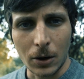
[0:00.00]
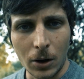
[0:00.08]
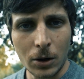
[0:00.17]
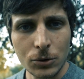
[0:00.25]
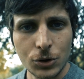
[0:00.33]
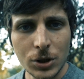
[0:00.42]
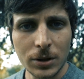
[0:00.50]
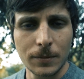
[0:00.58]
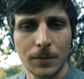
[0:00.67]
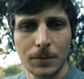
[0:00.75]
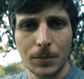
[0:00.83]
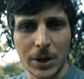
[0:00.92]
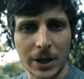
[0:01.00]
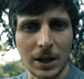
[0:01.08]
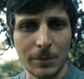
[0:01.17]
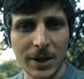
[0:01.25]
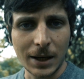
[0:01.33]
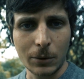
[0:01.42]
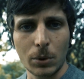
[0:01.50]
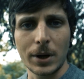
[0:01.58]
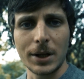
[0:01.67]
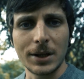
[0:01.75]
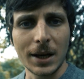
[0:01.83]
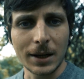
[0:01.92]
Oggi per eliminare
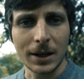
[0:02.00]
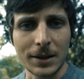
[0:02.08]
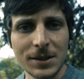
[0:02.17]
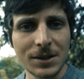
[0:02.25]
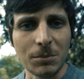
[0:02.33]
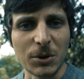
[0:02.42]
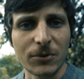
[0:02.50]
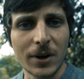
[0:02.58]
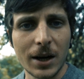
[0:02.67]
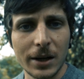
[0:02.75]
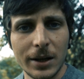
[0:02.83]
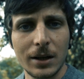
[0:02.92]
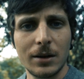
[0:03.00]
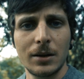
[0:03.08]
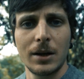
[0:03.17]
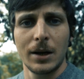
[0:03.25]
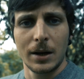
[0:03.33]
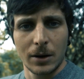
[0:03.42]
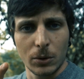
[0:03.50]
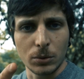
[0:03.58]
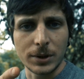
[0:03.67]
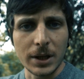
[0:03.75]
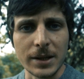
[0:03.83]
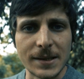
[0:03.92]
quei dannatissimi file
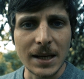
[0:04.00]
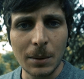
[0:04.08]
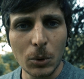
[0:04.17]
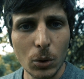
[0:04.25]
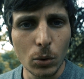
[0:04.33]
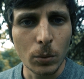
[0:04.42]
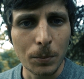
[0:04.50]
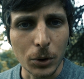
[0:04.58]
utilizziamo un